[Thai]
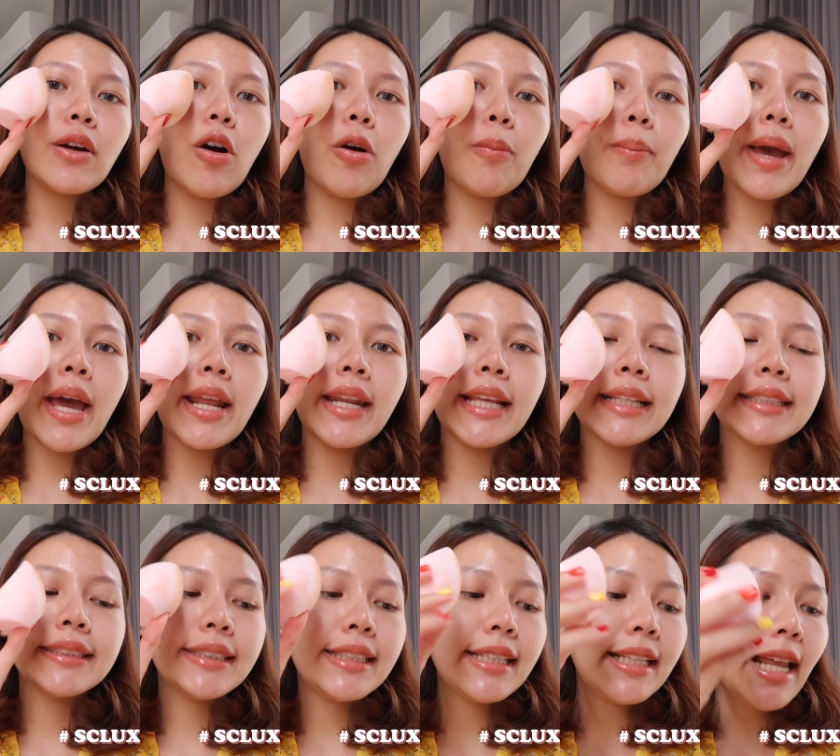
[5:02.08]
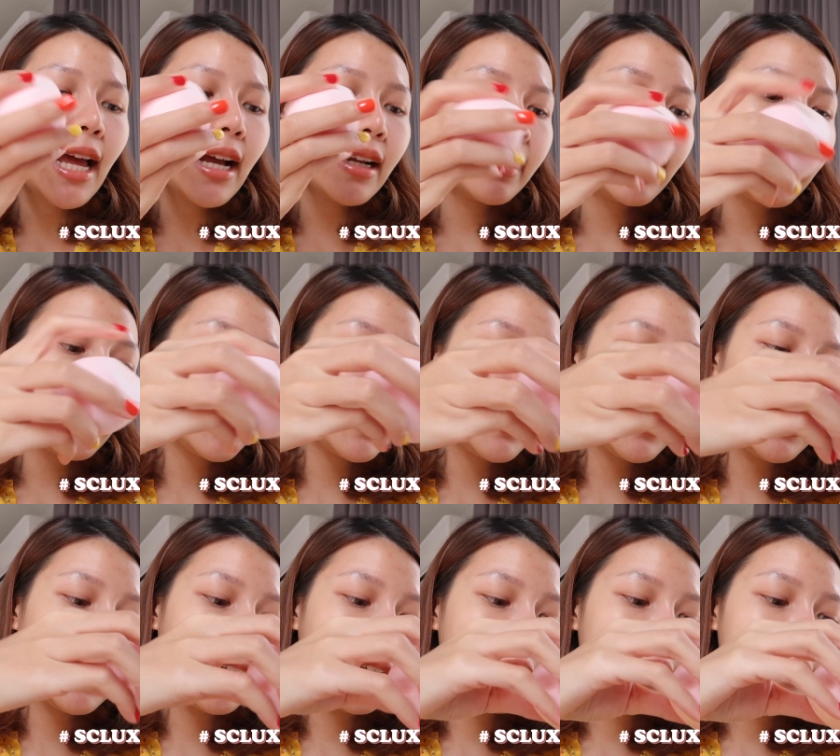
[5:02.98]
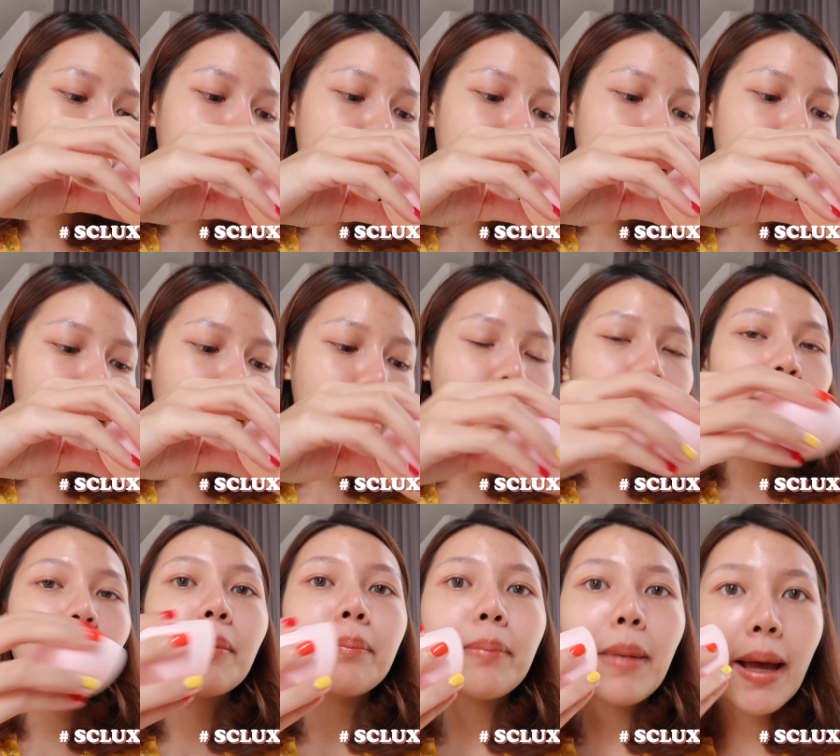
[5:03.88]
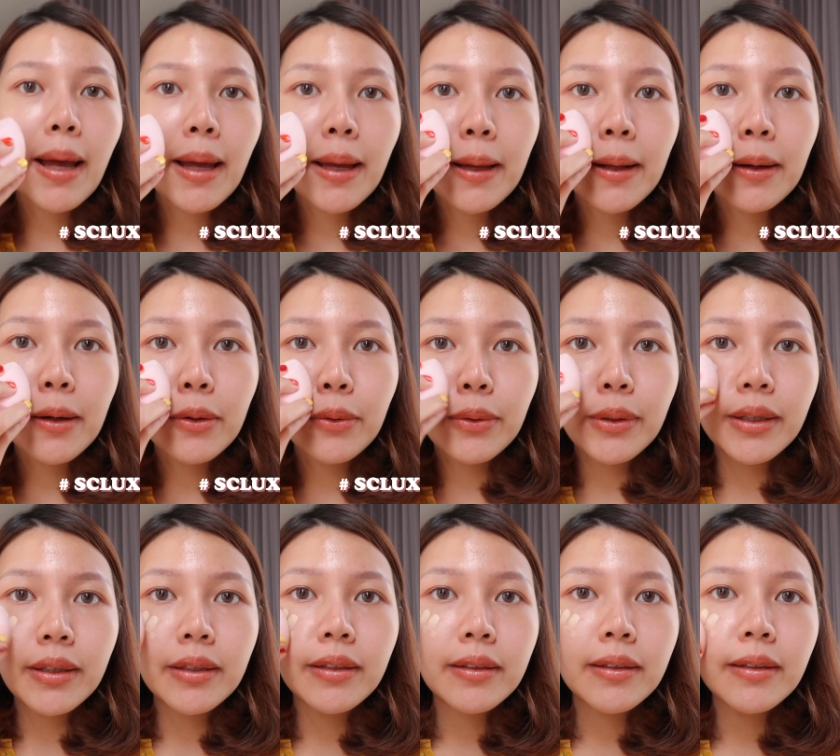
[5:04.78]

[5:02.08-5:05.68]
นของแบรนด์ SC ลักนะคะก็ลุย